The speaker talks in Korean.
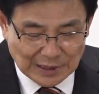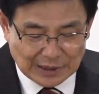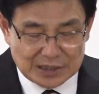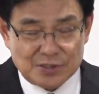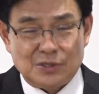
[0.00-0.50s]

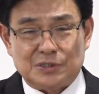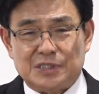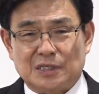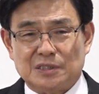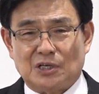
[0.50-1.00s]
그래서
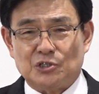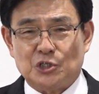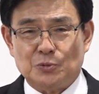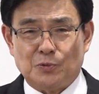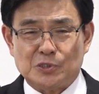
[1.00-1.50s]
창세기
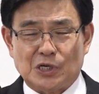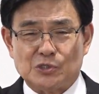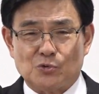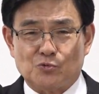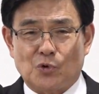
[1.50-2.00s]

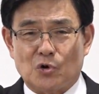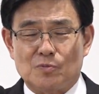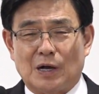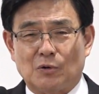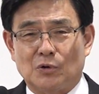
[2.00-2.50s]
15장에서
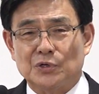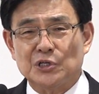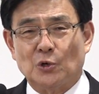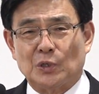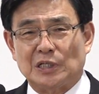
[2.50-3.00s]
구원을 받고
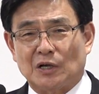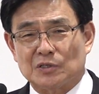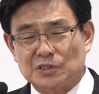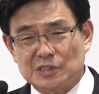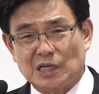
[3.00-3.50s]
의롭게 된
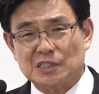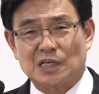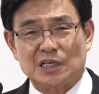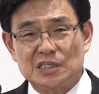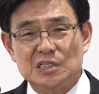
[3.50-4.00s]
것은
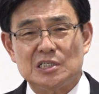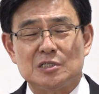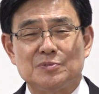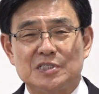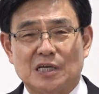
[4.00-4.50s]
창세기
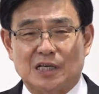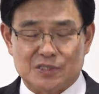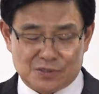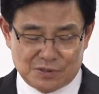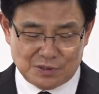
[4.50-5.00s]

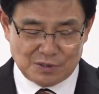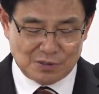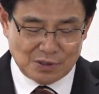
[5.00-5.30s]
22장에서